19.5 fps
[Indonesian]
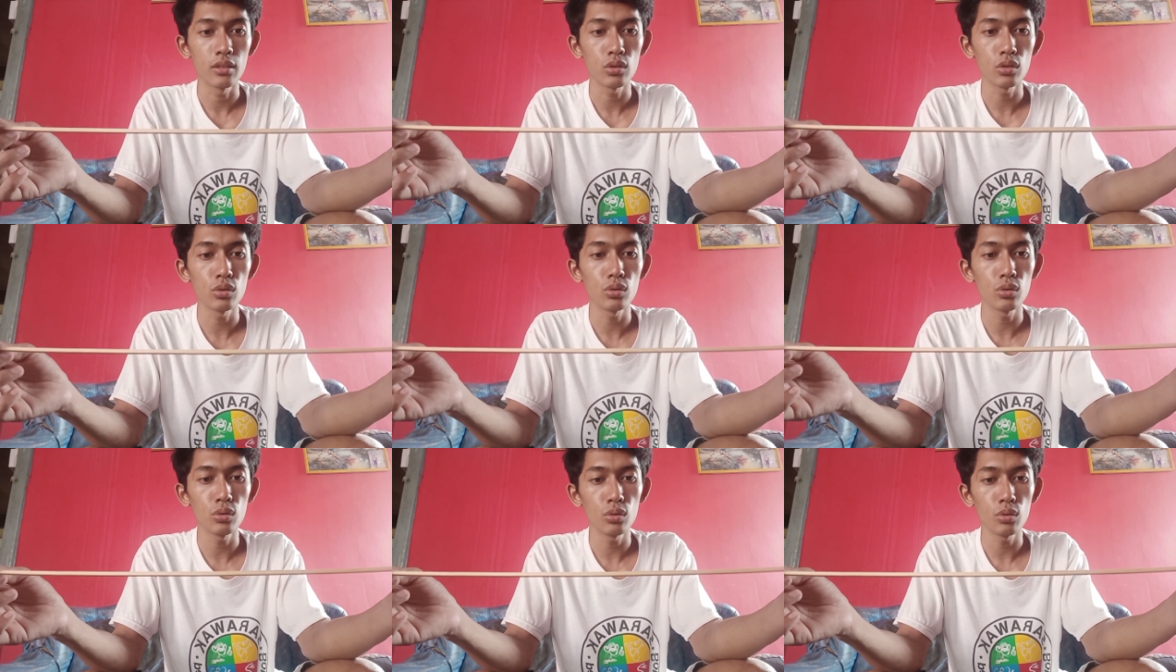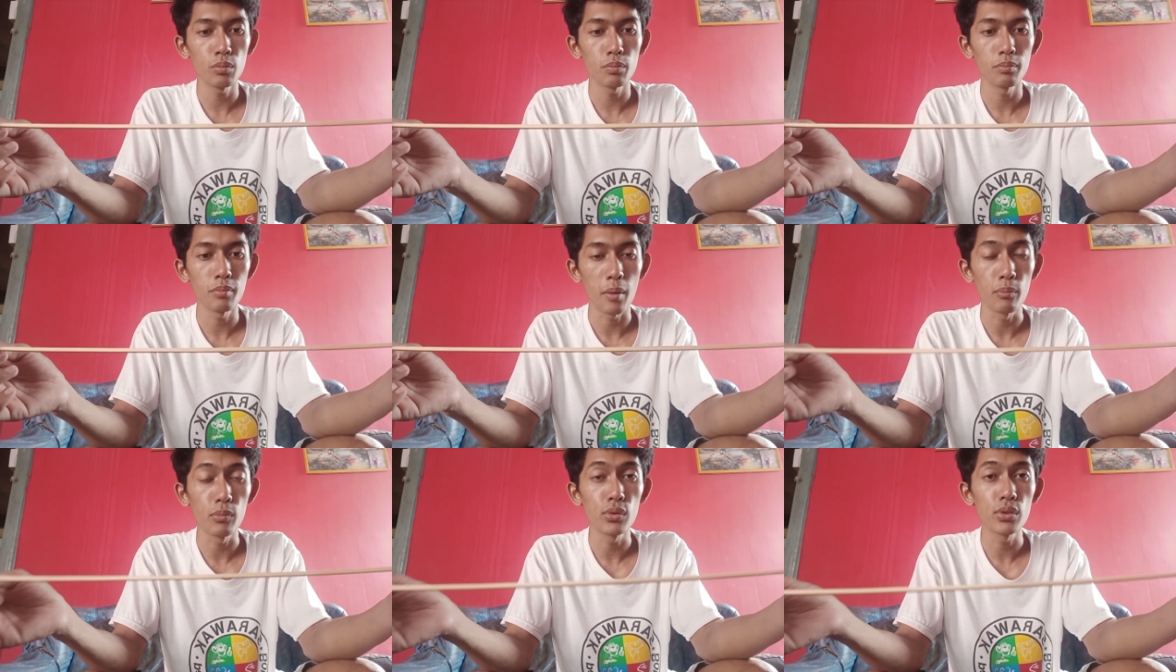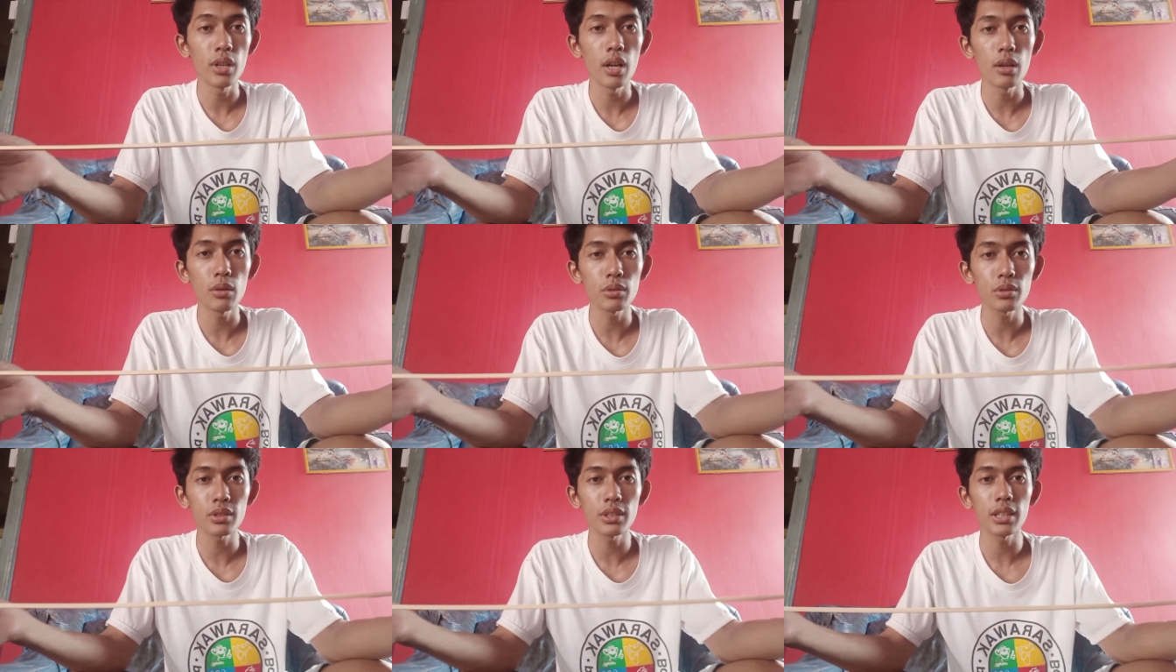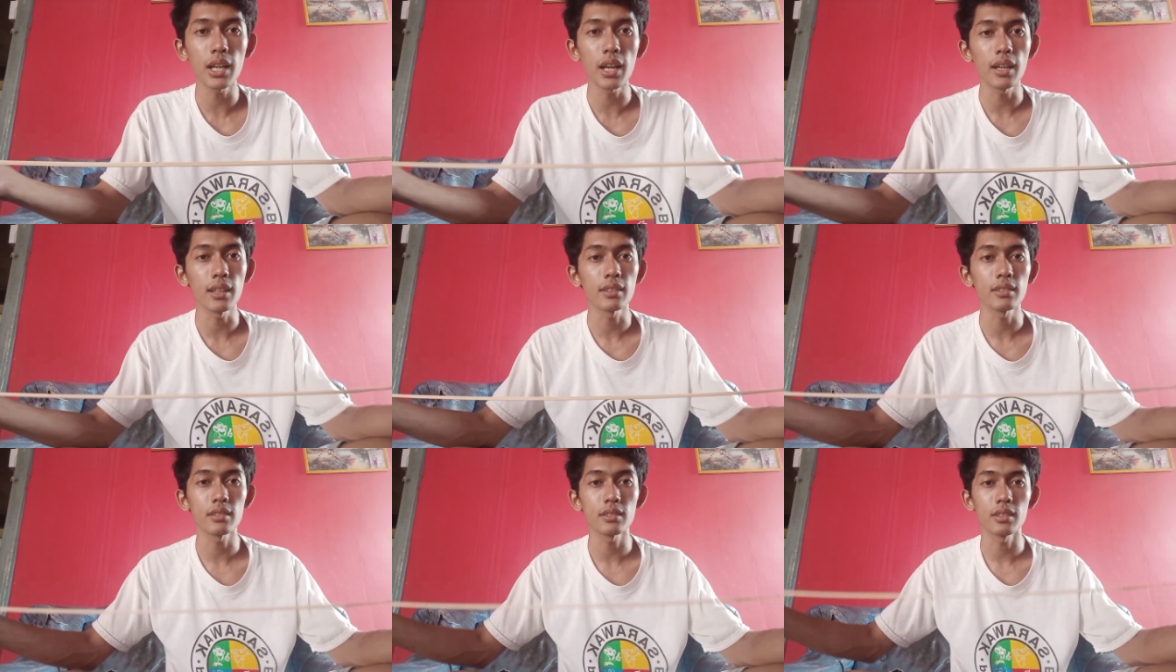itu bambunya harus
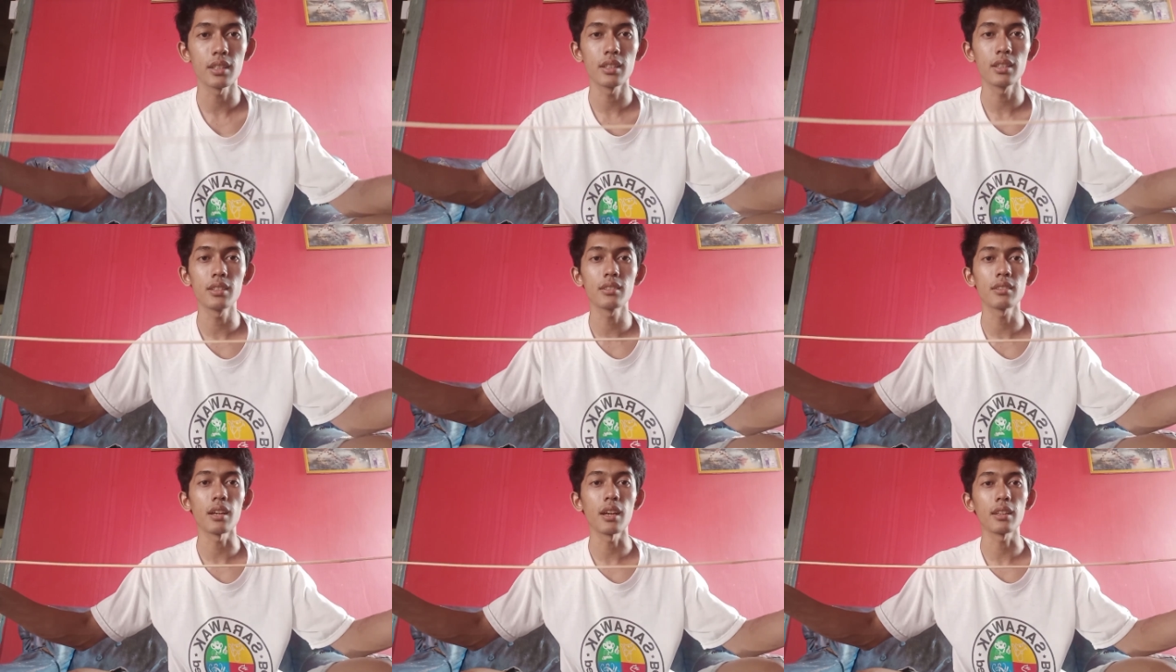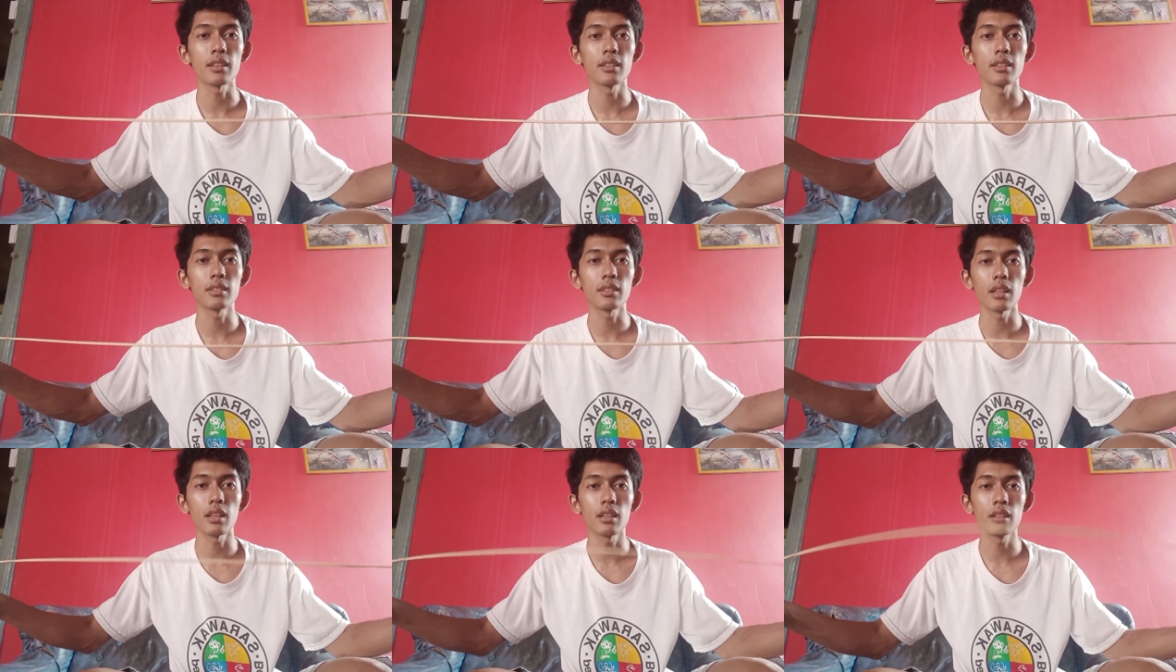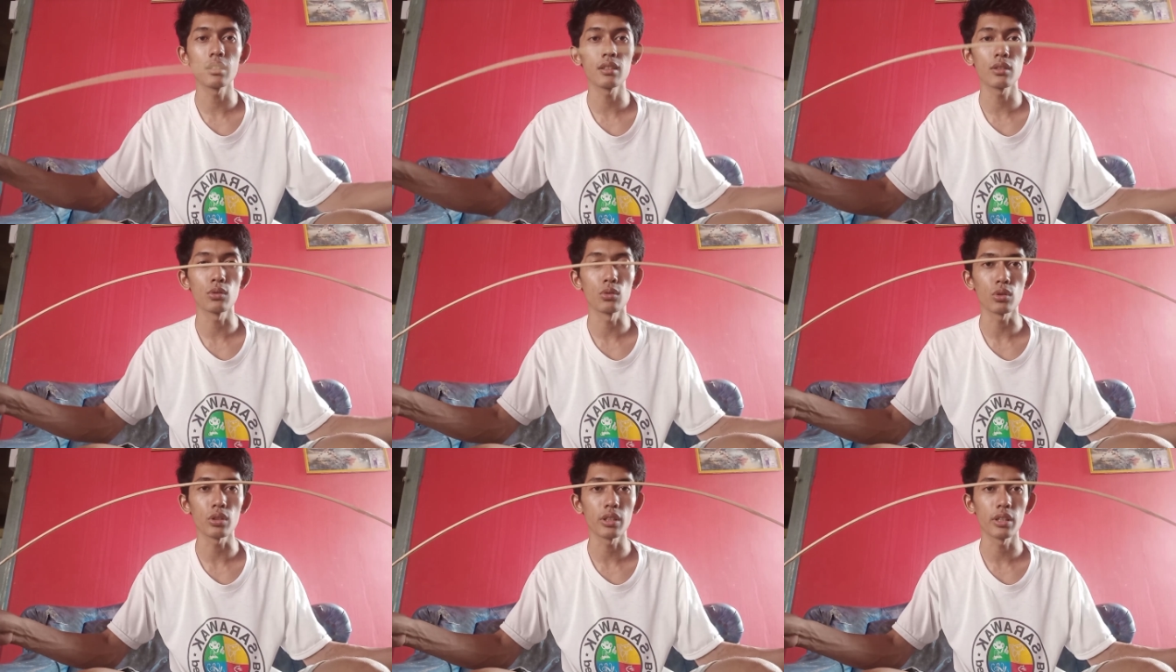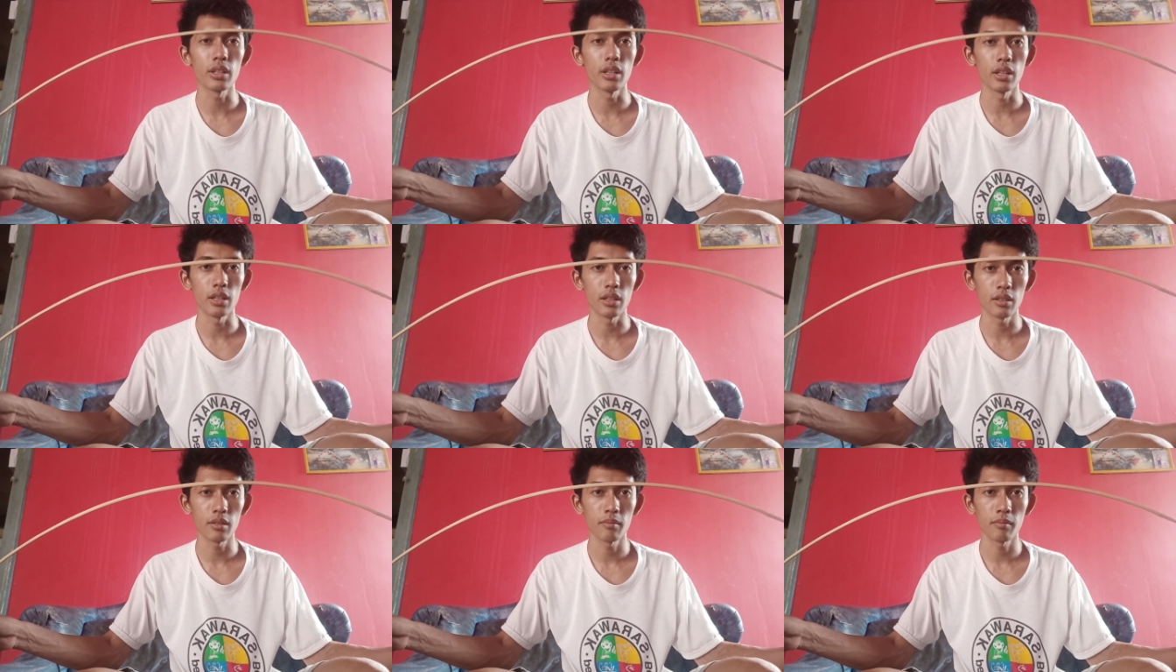keras jadi saat kita lengkuk
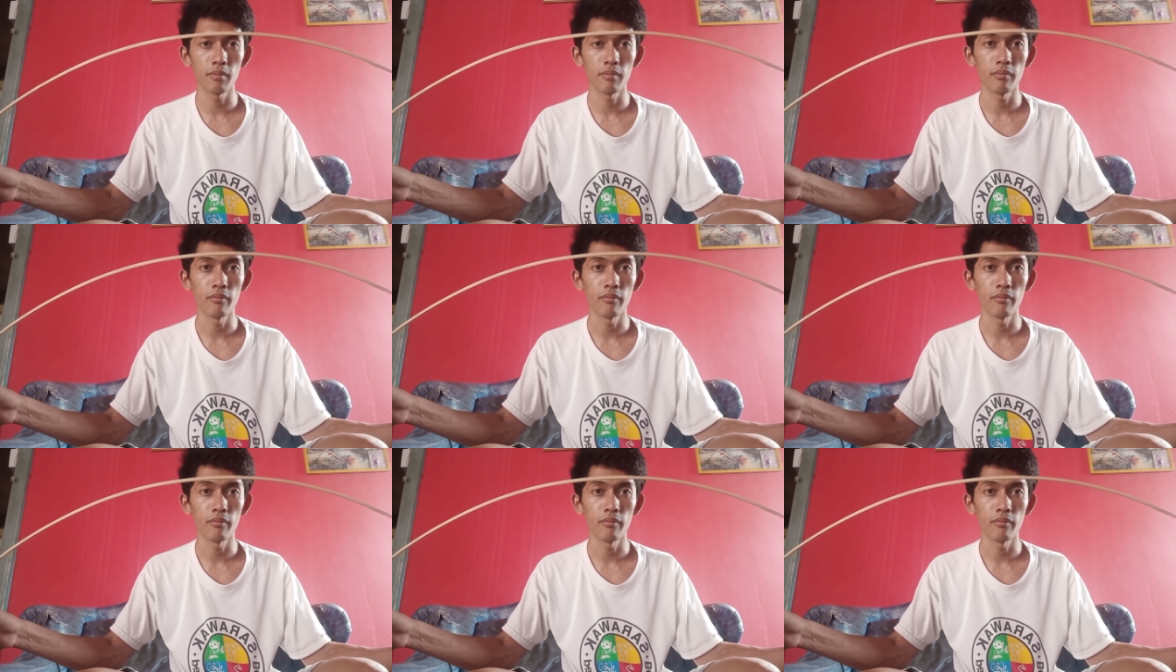gini